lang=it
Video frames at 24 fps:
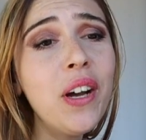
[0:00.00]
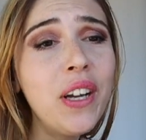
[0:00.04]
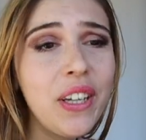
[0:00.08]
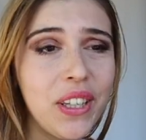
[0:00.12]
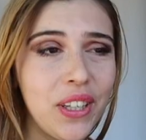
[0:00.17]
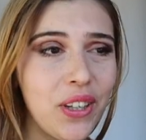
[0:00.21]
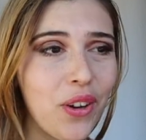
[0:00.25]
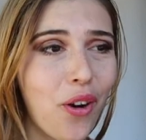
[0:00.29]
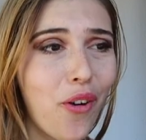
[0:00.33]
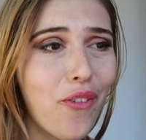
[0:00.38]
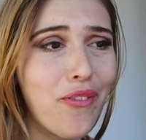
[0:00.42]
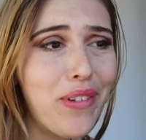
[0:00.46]

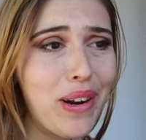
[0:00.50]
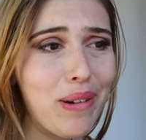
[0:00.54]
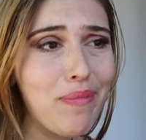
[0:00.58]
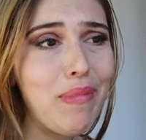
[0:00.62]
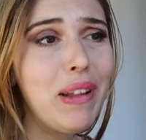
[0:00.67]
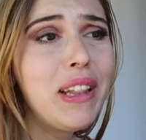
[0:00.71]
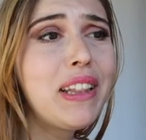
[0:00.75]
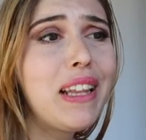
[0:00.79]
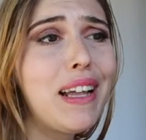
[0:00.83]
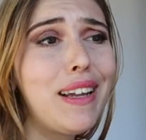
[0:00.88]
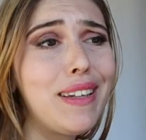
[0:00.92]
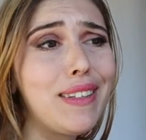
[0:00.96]
Io
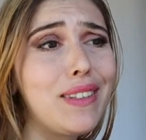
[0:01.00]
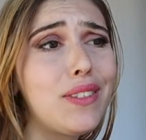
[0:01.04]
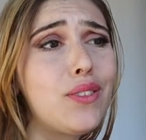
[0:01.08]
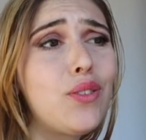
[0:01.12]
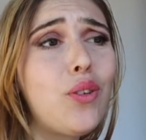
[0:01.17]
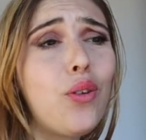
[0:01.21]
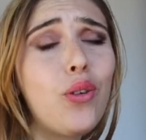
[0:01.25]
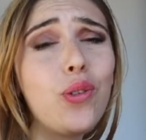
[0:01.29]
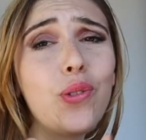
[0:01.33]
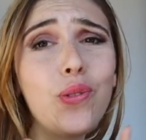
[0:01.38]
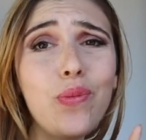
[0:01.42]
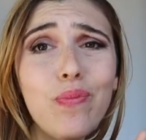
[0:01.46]
veramente
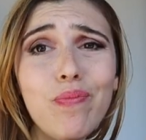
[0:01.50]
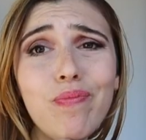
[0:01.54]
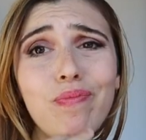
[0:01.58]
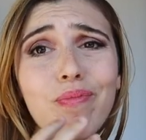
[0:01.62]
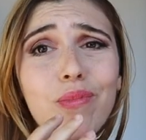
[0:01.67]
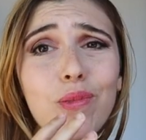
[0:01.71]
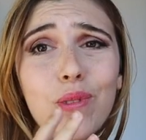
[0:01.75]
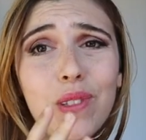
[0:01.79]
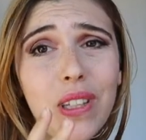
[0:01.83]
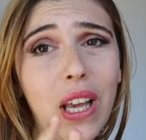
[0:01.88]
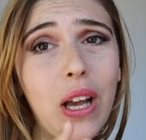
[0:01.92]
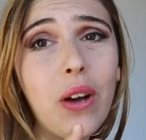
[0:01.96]
sto
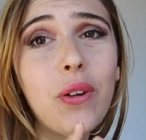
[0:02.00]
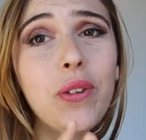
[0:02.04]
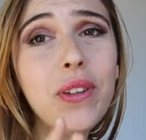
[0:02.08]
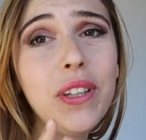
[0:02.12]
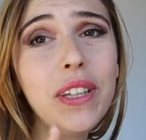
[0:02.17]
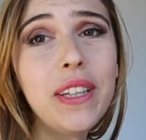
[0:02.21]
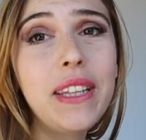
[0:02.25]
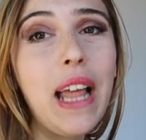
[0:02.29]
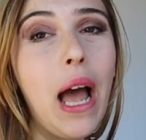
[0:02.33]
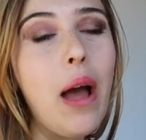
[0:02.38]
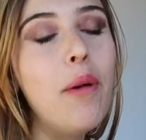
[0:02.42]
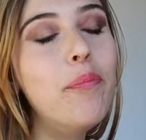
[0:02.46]
un sacco
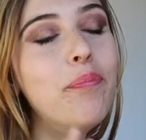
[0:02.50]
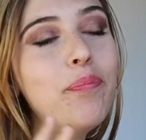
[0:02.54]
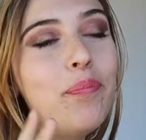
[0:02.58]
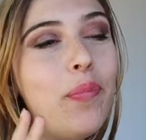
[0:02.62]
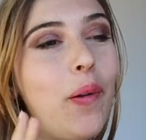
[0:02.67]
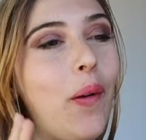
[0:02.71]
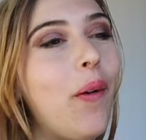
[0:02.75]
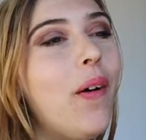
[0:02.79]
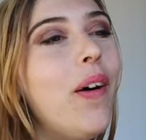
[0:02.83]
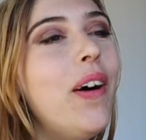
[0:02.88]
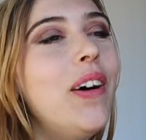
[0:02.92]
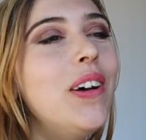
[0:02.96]
di
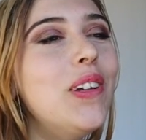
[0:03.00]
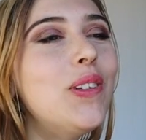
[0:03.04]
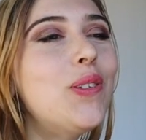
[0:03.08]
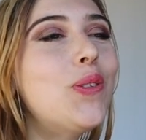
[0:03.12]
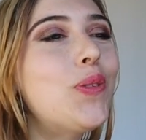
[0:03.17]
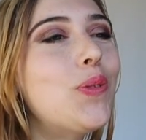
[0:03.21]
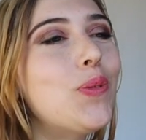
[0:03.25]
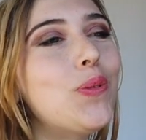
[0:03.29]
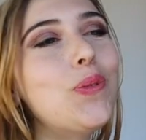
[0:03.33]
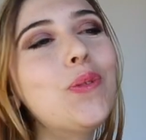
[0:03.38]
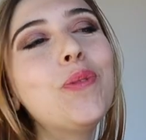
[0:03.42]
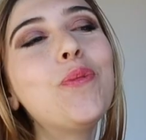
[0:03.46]
tempo
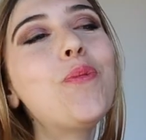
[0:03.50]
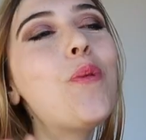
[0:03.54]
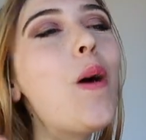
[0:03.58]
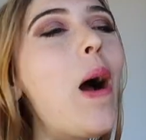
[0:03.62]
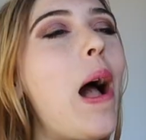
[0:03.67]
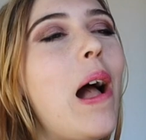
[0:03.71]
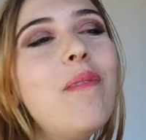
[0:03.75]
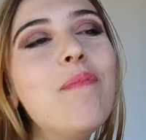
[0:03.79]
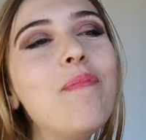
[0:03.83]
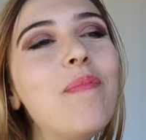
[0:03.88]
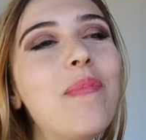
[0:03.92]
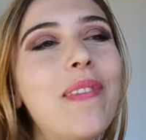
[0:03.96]
sul
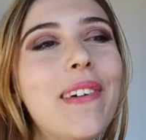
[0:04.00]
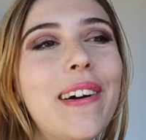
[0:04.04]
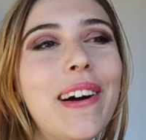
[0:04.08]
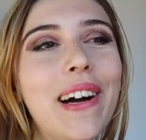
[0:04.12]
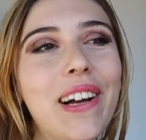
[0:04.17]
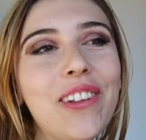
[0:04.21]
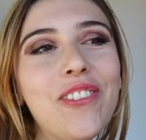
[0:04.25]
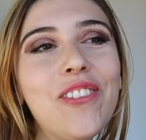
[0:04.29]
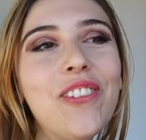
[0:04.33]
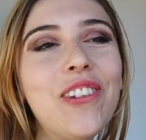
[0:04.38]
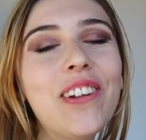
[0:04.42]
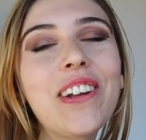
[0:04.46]
web
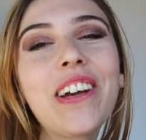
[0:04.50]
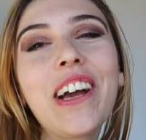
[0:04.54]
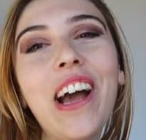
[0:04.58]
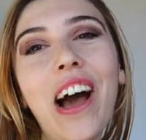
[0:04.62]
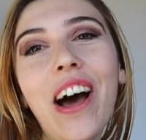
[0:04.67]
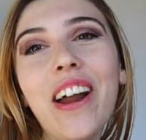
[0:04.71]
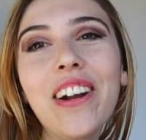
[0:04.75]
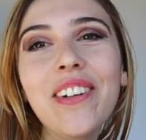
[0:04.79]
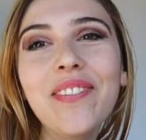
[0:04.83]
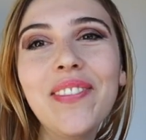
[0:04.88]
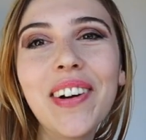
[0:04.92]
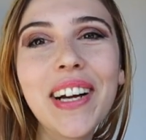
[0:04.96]
a
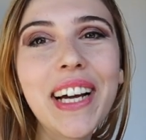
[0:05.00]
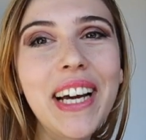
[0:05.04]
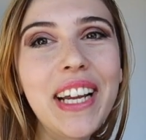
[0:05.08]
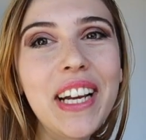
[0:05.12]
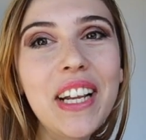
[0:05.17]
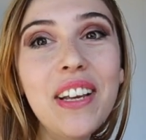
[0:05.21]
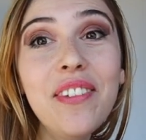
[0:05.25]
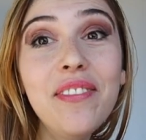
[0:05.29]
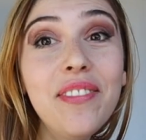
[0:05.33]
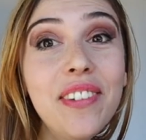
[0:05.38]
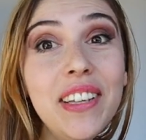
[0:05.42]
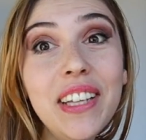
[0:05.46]
cercare
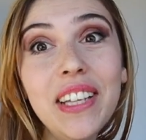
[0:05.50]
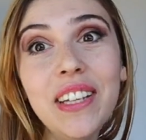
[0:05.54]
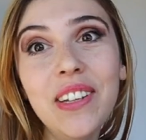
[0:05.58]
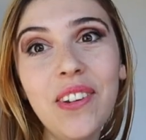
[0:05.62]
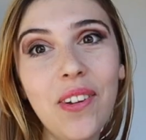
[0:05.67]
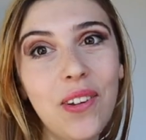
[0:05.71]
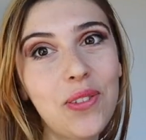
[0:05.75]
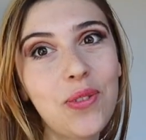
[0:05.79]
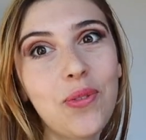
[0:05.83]
magari video,